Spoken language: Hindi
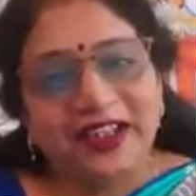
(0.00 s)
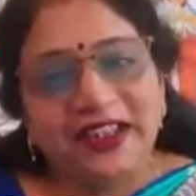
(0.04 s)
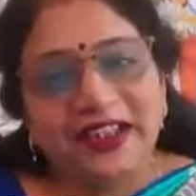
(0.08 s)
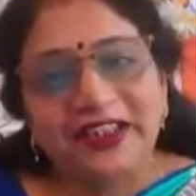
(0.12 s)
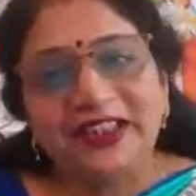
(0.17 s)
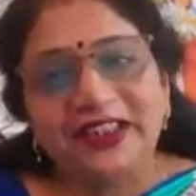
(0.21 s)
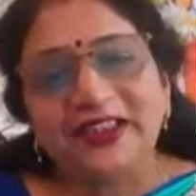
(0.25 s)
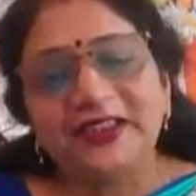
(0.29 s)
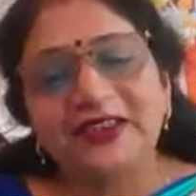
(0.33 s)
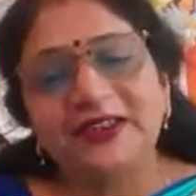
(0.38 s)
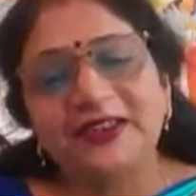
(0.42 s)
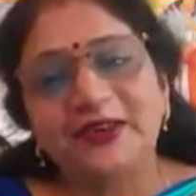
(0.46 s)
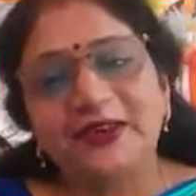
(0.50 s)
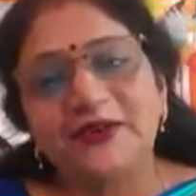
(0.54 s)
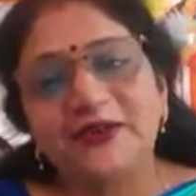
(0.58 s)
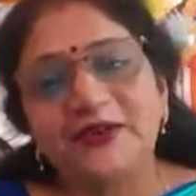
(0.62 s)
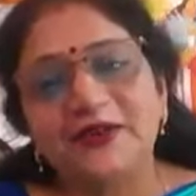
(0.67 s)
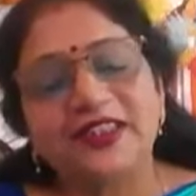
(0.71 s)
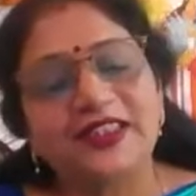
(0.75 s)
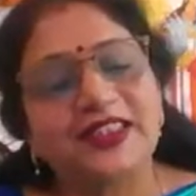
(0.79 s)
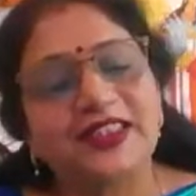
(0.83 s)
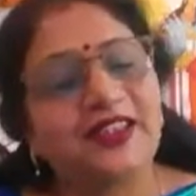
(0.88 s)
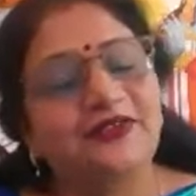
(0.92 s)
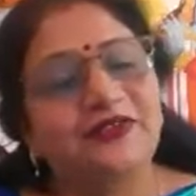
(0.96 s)
फ्रेंड थी तो
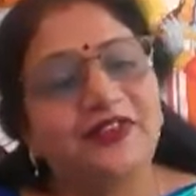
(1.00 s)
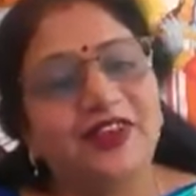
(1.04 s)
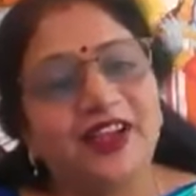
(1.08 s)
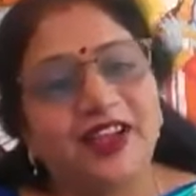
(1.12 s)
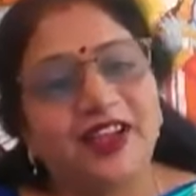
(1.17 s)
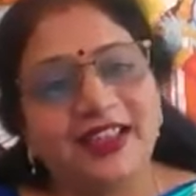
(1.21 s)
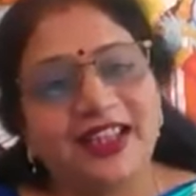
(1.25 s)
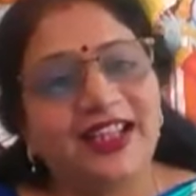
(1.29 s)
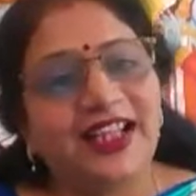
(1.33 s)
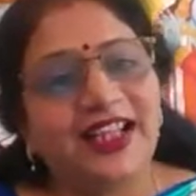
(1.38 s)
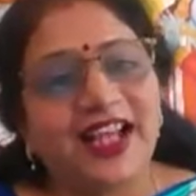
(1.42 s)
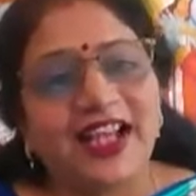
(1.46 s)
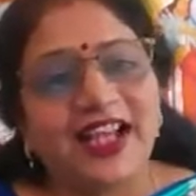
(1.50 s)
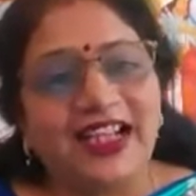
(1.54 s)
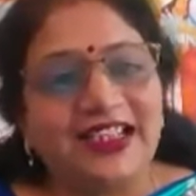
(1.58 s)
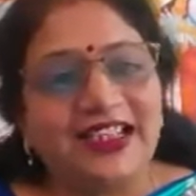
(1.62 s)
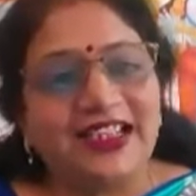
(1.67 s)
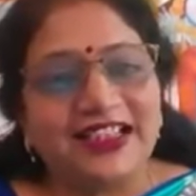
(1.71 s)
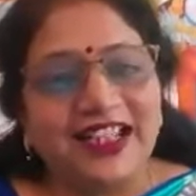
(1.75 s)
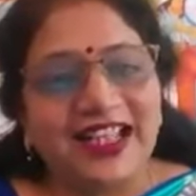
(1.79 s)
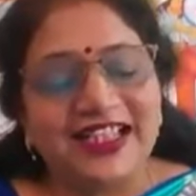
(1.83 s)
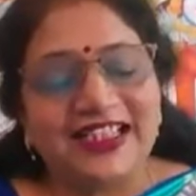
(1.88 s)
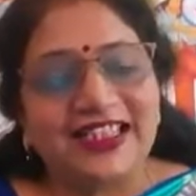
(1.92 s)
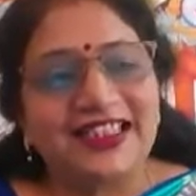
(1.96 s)
उसके फादर आर्ट
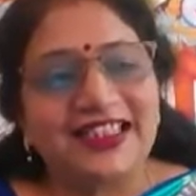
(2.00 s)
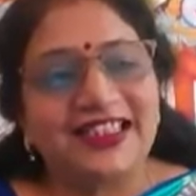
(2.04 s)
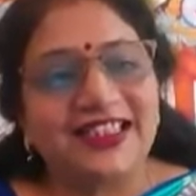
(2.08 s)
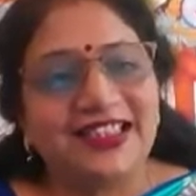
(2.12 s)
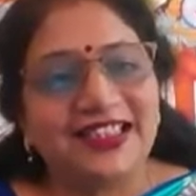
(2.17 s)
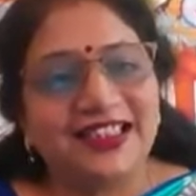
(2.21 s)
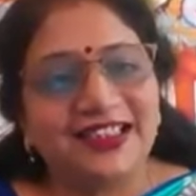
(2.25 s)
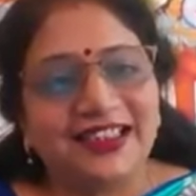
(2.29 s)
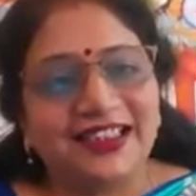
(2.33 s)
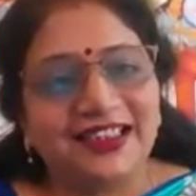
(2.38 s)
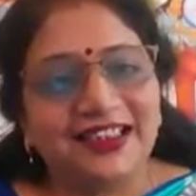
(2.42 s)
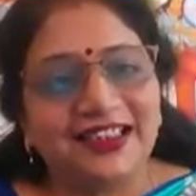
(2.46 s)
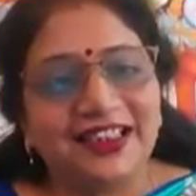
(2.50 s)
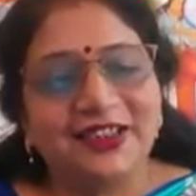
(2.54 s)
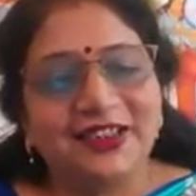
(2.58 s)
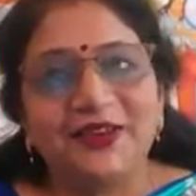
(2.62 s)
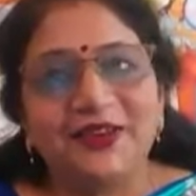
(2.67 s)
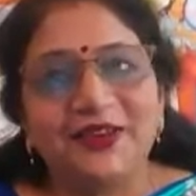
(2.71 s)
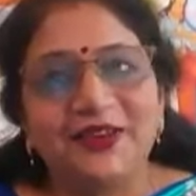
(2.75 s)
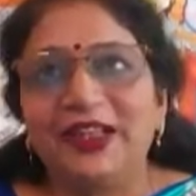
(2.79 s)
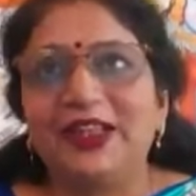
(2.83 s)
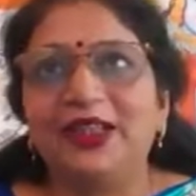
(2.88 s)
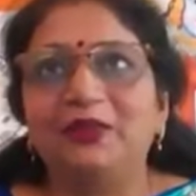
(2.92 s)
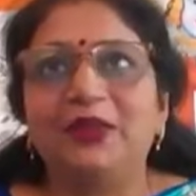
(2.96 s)
क्लासेस लेते थे तो
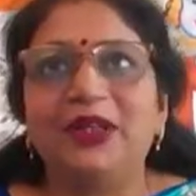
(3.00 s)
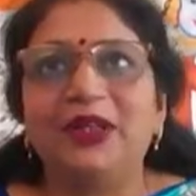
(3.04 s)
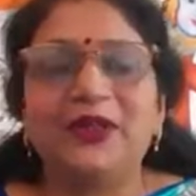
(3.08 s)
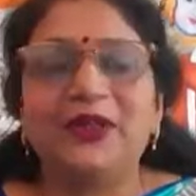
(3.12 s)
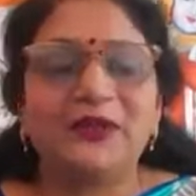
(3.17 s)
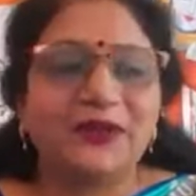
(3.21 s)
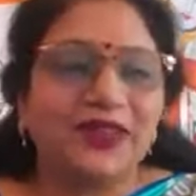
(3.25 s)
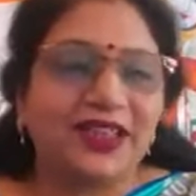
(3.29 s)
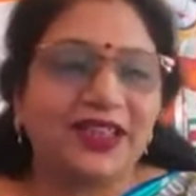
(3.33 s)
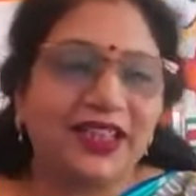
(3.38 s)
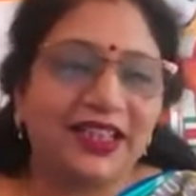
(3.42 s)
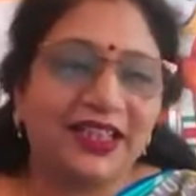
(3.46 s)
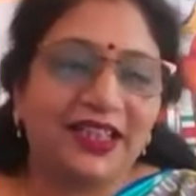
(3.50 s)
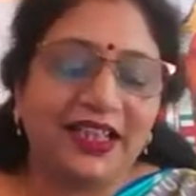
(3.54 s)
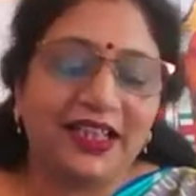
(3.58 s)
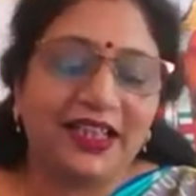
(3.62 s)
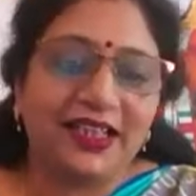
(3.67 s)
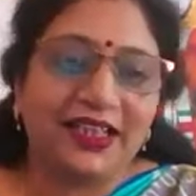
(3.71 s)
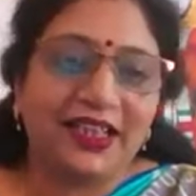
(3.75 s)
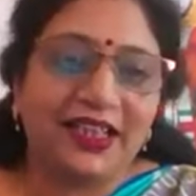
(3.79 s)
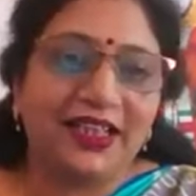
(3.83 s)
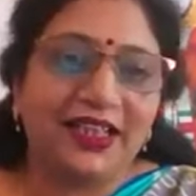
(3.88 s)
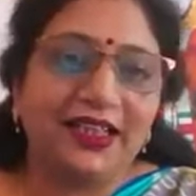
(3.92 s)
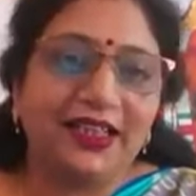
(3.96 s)
एक दिन मैं उनके
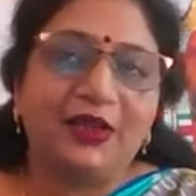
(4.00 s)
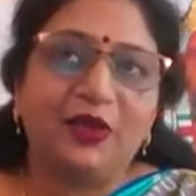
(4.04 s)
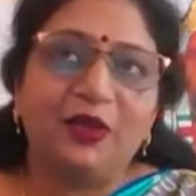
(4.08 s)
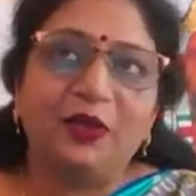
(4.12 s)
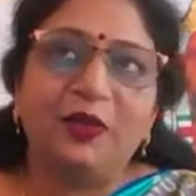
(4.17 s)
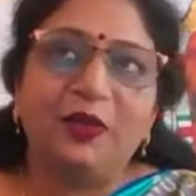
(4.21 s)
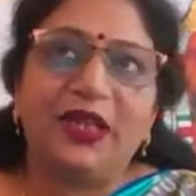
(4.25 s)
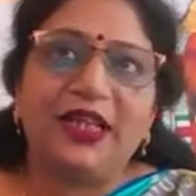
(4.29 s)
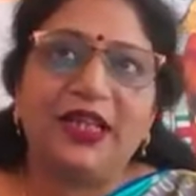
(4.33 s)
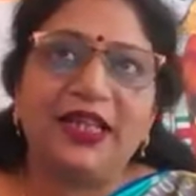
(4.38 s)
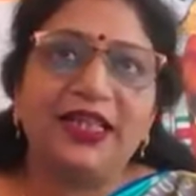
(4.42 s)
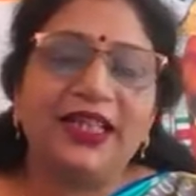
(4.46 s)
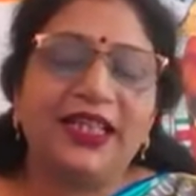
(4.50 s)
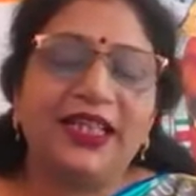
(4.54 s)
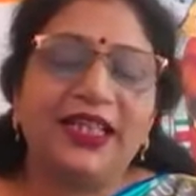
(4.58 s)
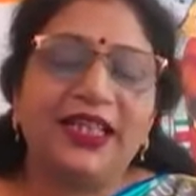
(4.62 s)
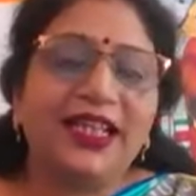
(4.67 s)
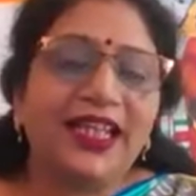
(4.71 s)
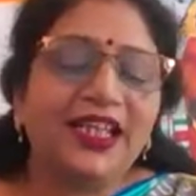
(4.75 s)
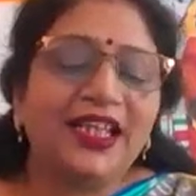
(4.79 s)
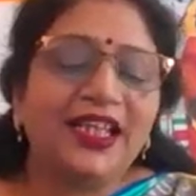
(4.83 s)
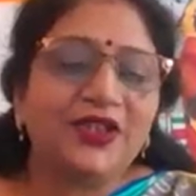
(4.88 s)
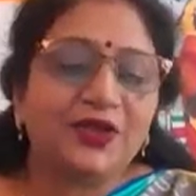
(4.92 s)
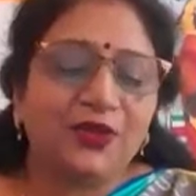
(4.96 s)
घर गई तो मैंने देखा
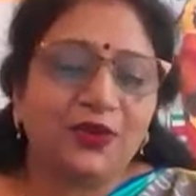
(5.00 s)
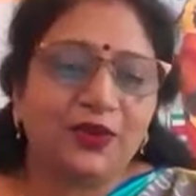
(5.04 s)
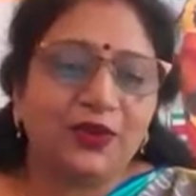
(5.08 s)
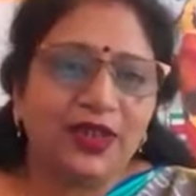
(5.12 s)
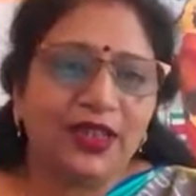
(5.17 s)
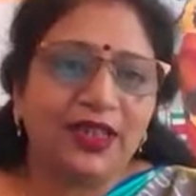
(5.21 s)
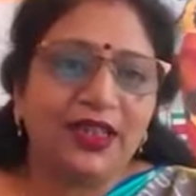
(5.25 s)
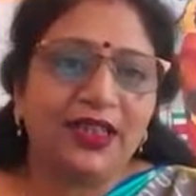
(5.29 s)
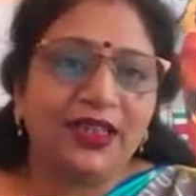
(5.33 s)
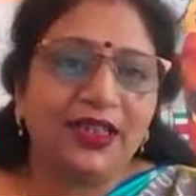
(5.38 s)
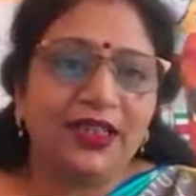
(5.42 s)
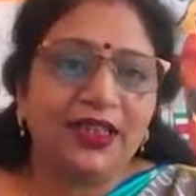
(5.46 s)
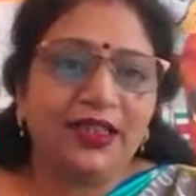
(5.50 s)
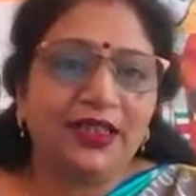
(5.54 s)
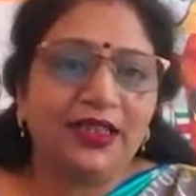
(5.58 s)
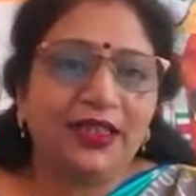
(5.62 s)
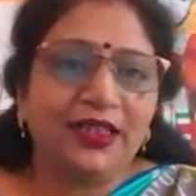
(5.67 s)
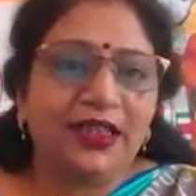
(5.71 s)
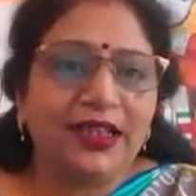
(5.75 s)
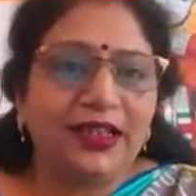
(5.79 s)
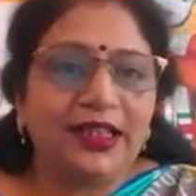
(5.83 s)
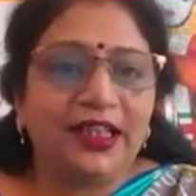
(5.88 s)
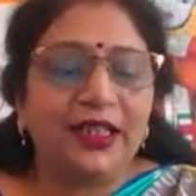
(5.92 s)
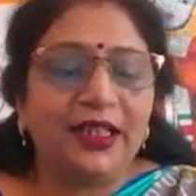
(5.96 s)
एक छोटी
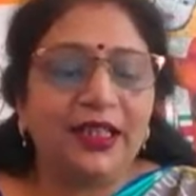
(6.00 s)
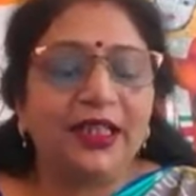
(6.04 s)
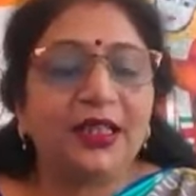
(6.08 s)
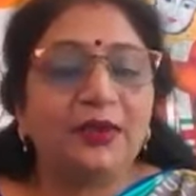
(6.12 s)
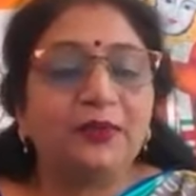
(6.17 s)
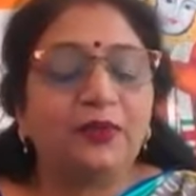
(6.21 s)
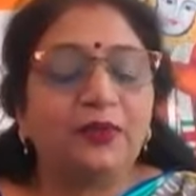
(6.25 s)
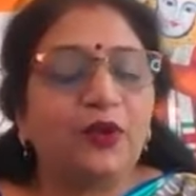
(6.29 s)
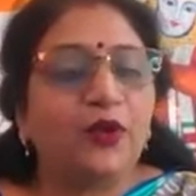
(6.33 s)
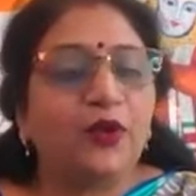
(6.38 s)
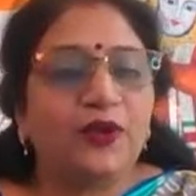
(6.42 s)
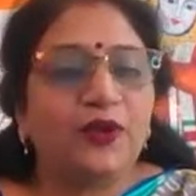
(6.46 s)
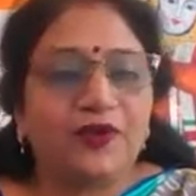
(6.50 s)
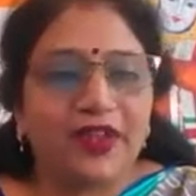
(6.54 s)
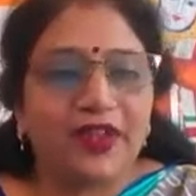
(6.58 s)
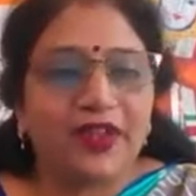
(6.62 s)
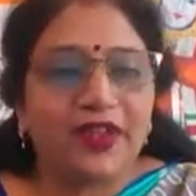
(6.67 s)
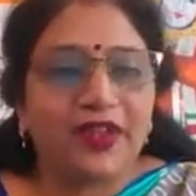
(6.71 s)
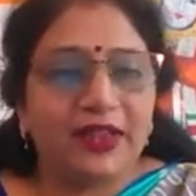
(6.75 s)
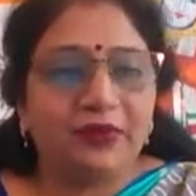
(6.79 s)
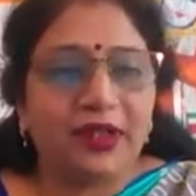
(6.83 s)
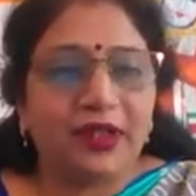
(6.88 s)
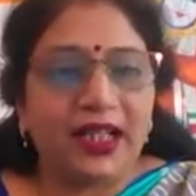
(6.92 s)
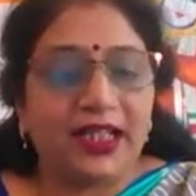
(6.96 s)
लड़की एक
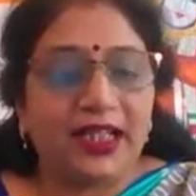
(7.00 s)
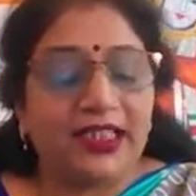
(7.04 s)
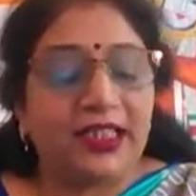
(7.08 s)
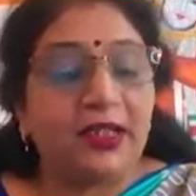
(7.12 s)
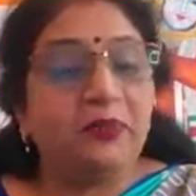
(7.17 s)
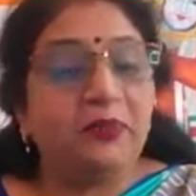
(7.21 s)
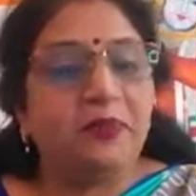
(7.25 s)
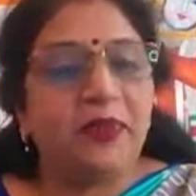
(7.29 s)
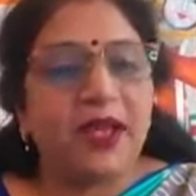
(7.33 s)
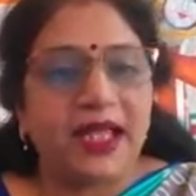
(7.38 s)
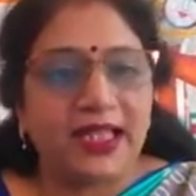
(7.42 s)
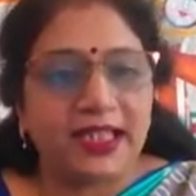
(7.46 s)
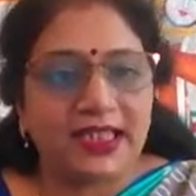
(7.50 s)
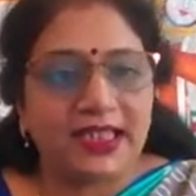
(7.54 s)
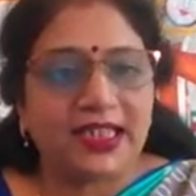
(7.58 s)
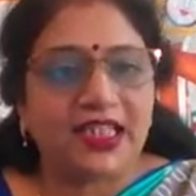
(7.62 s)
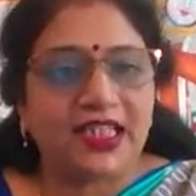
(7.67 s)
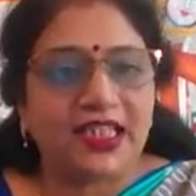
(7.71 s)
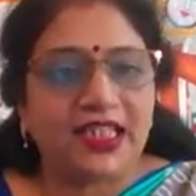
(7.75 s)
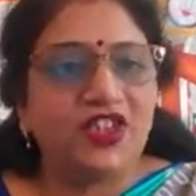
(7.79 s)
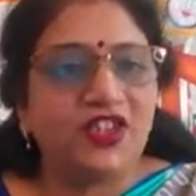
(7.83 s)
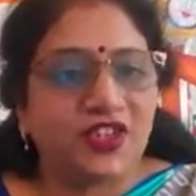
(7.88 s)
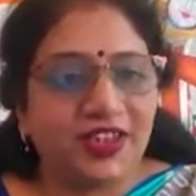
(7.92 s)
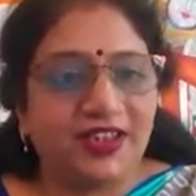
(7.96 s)
पोर्ट्रेट बना रही है
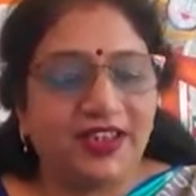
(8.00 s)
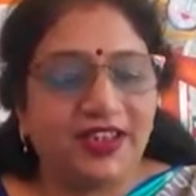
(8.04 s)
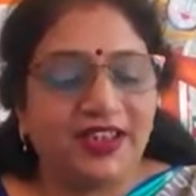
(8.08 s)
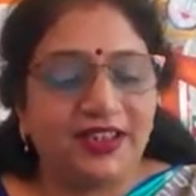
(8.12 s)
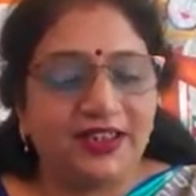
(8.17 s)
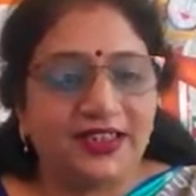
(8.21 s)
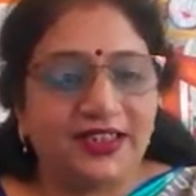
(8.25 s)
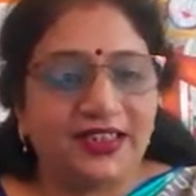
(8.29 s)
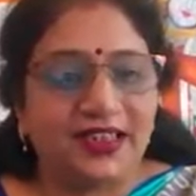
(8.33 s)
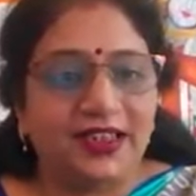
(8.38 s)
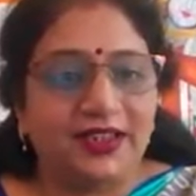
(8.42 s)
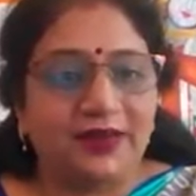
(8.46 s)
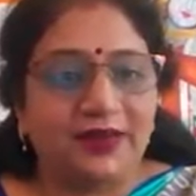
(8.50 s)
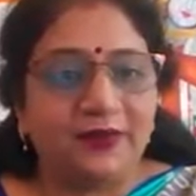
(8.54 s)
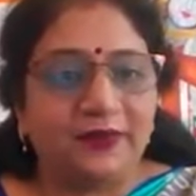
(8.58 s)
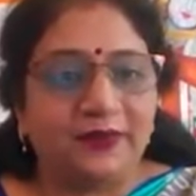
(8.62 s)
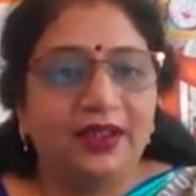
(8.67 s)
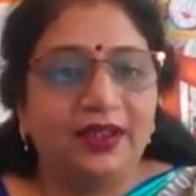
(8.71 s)
पेंसिल शेडिंग से